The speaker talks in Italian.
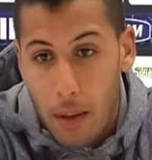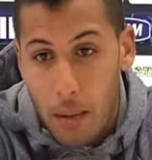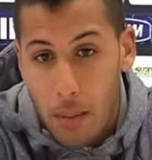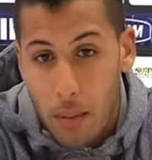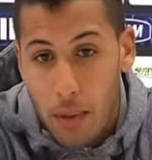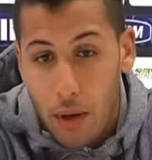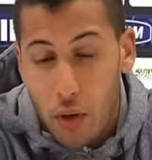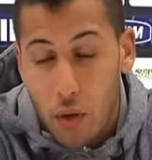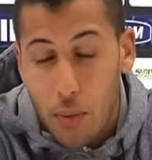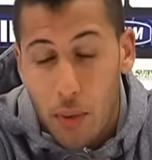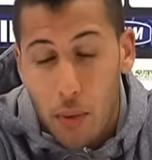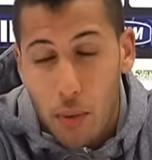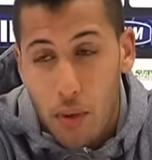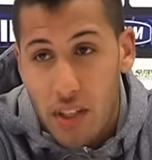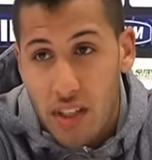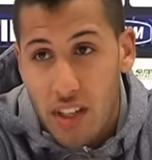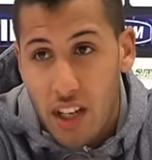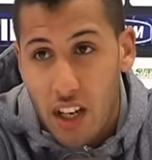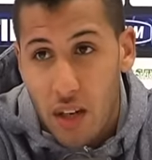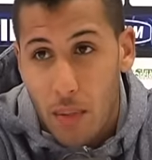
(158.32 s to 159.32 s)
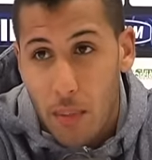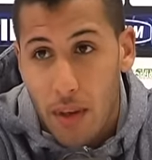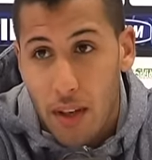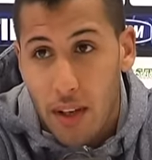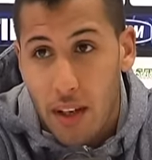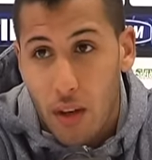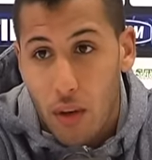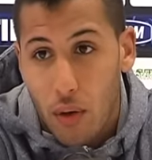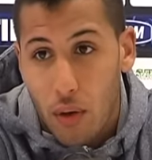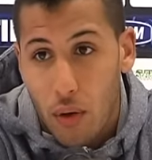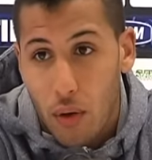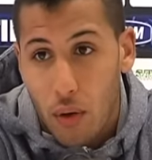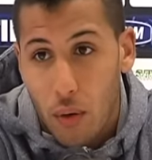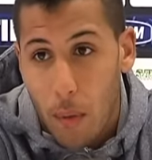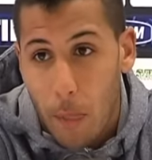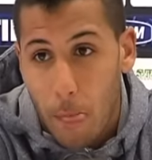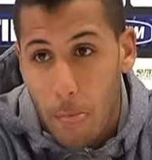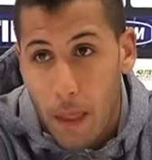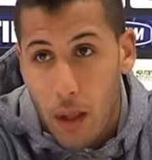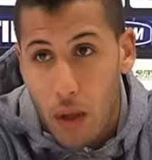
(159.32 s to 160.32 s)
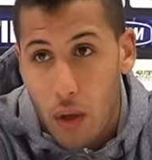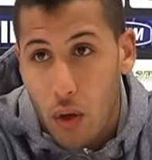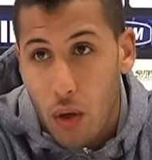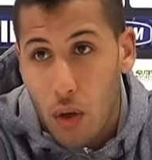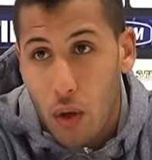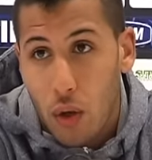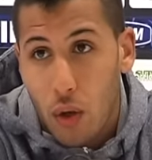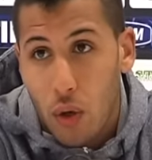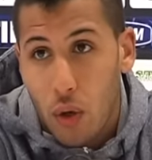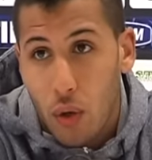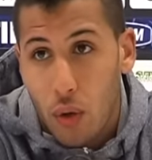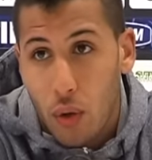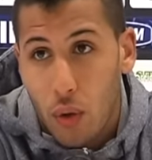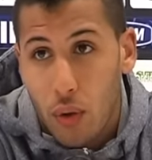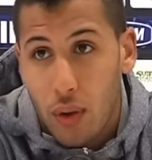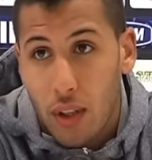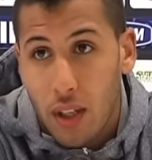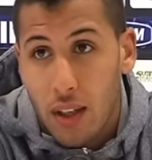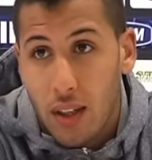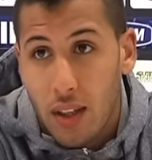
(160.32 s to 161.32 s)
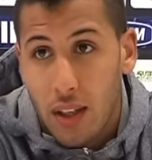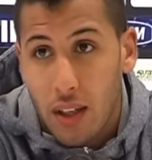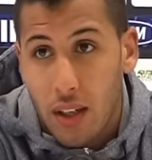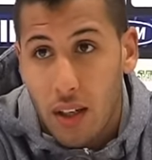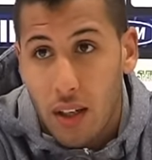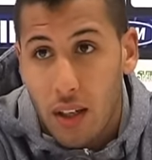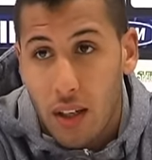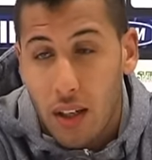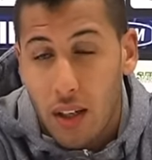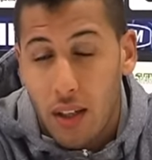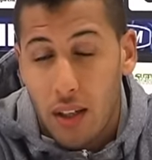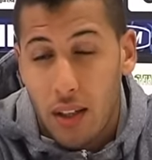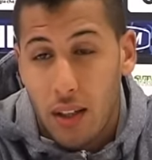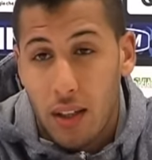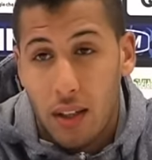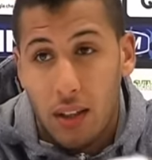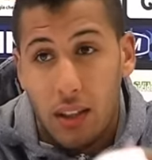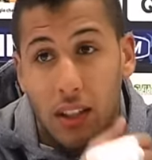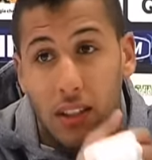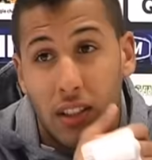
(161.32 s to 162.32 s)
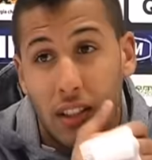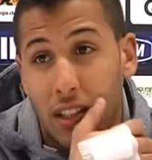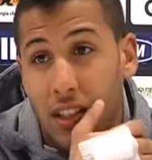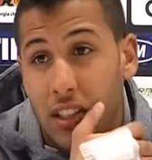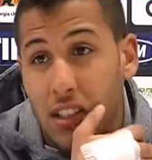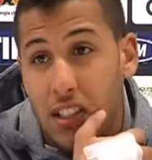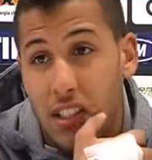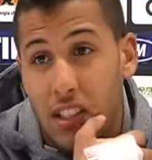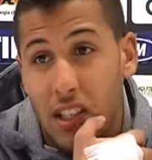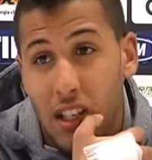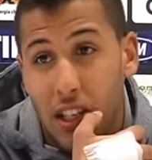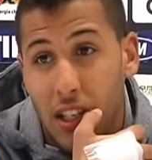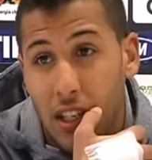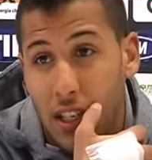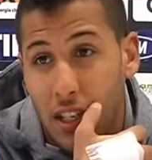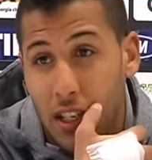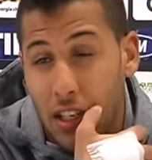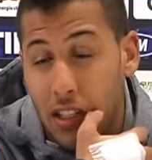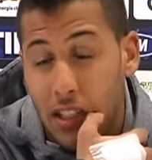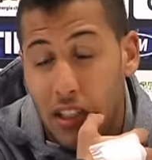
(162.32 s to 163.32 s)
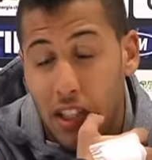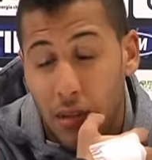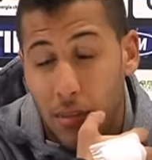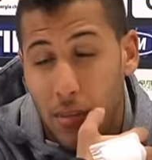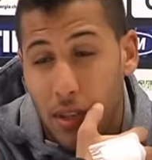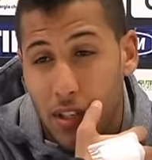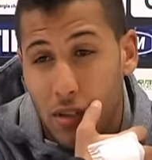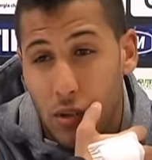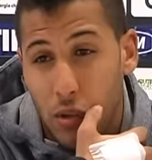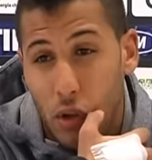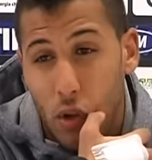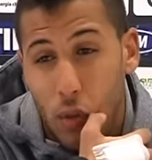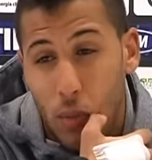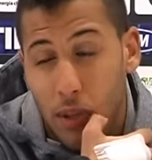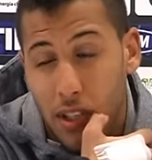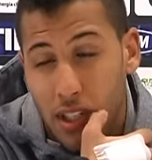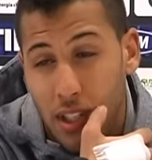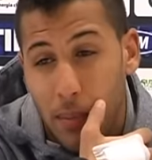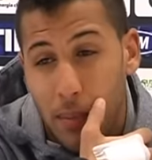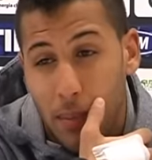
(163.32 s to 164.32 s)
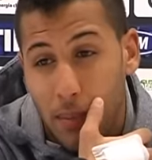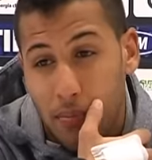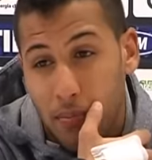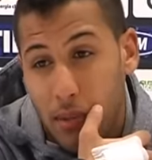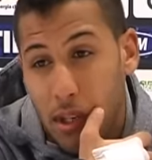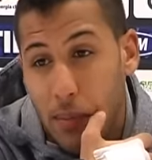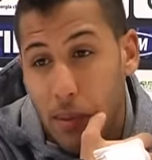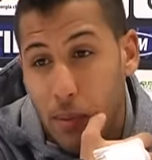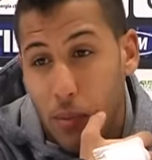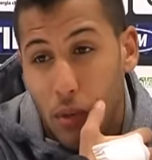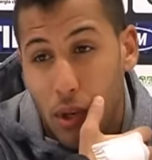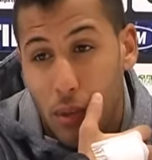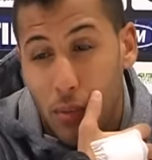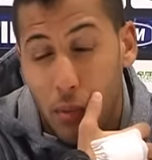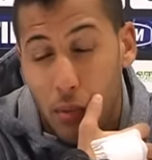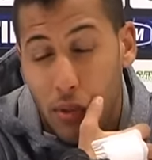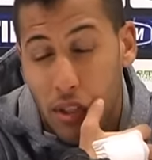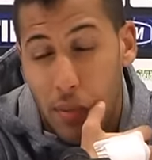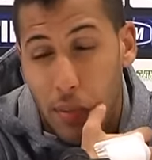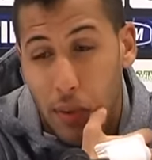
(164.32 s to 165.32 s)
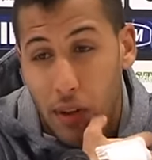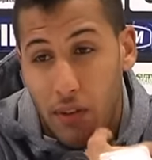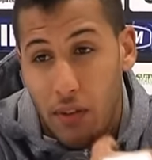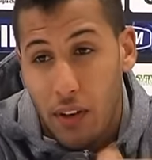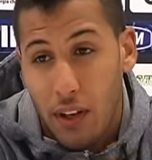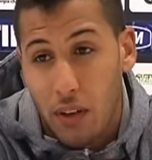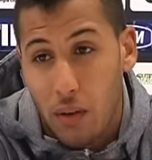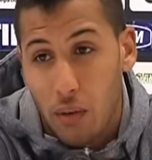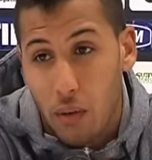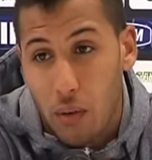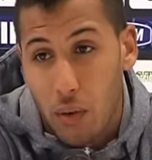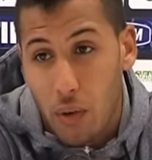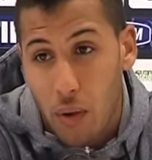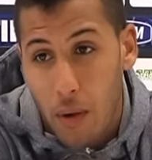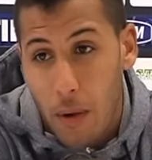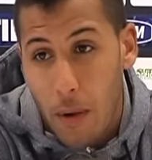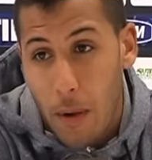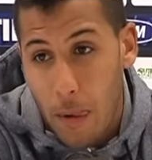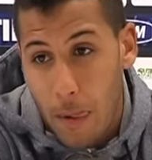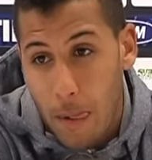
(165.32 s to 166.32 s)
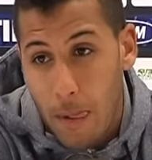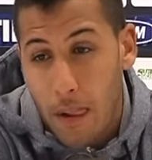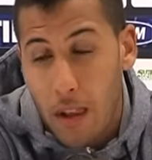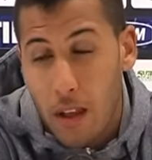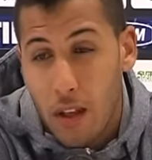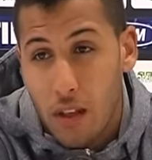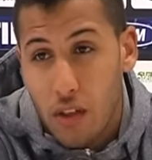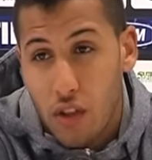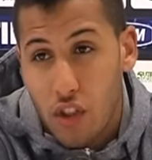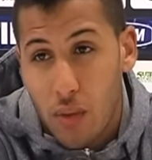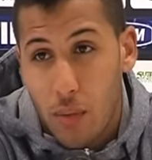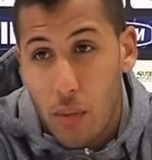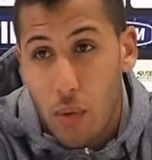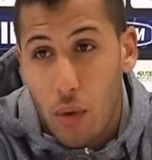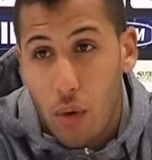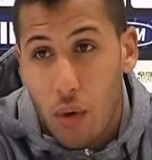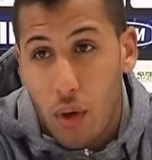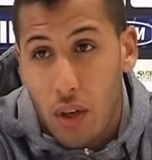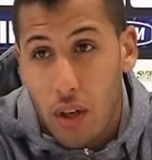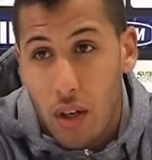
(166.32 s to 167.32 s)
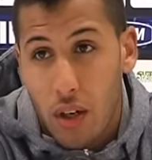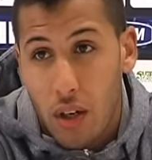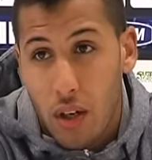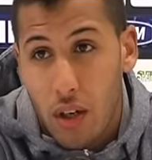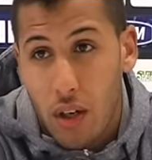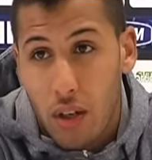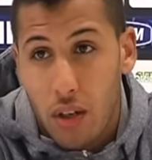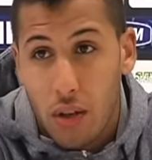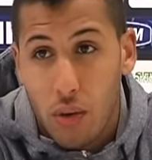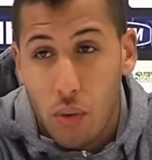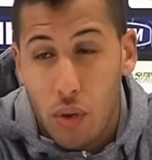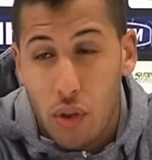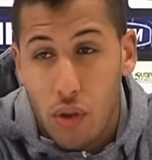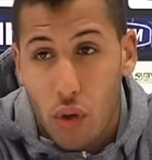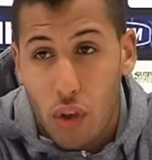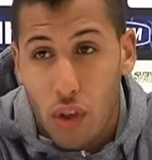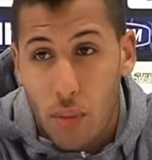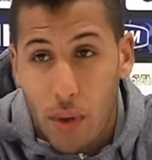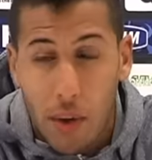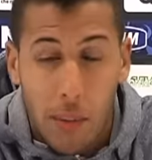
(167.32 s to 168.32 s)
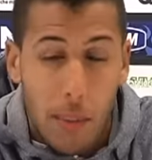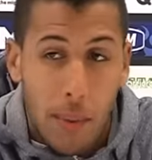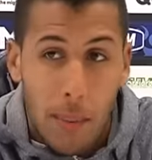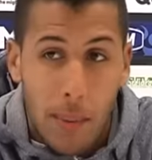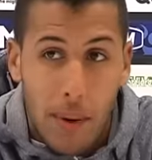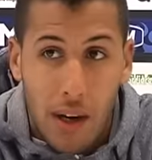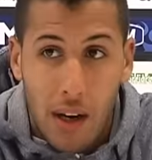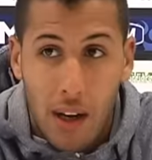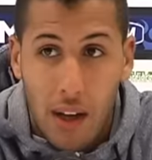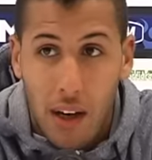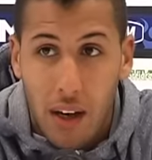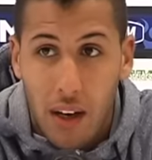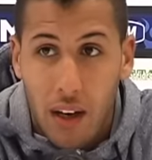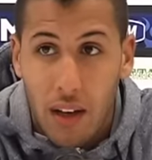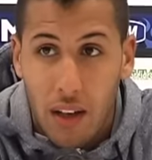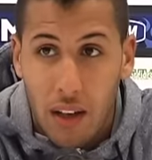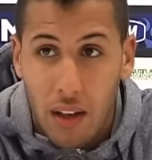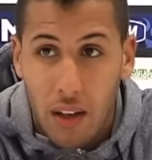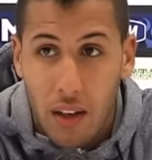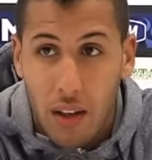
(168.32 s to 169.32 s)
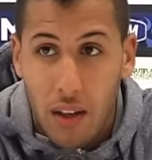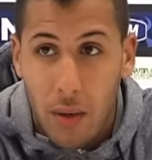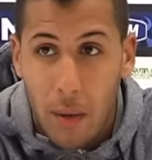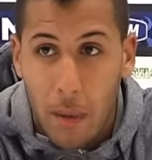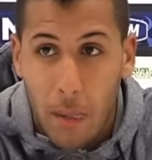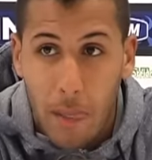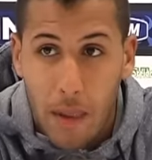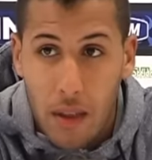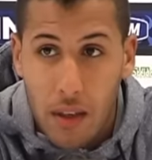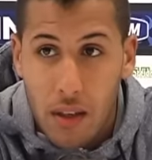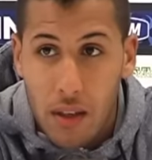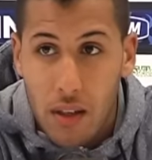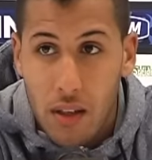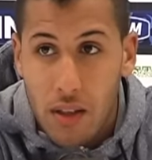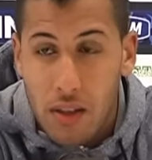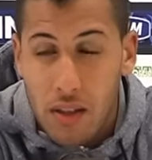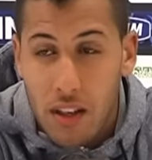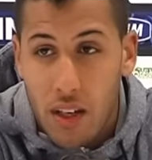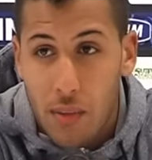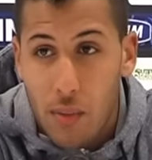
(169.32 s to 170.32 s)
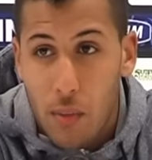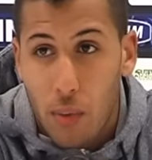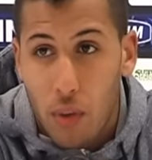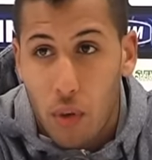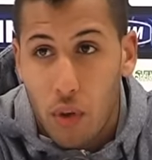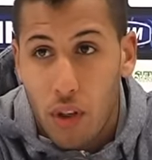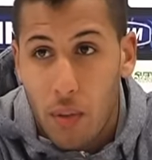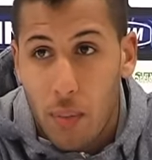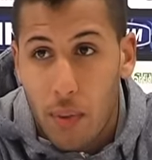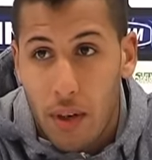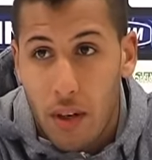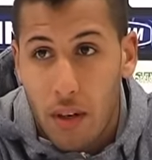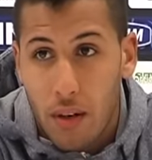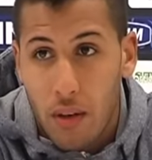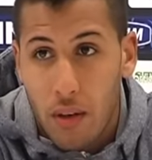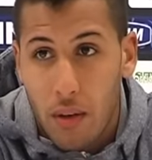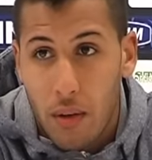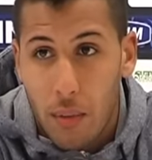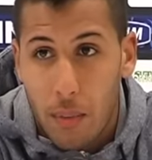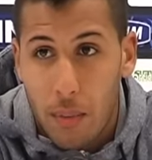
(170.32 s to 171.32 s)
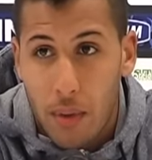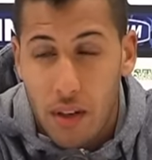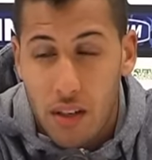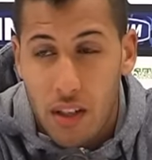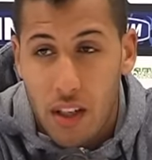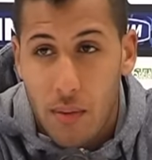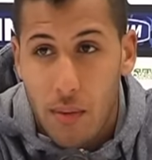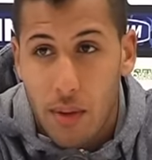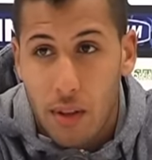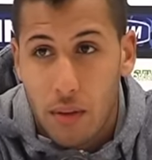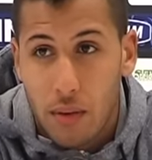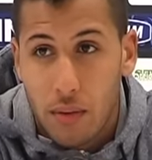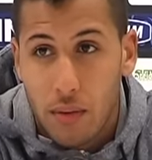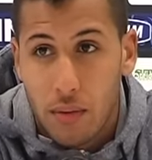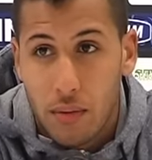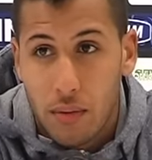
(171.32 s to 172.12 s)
ma dobbiamo iniziare bene con, con tanta, tanta, densità e, e determinazione come l'abbiamo sempre fatto. Ci abbiamo ancora due giorni per prepararla e saremo pronti per, per sabato.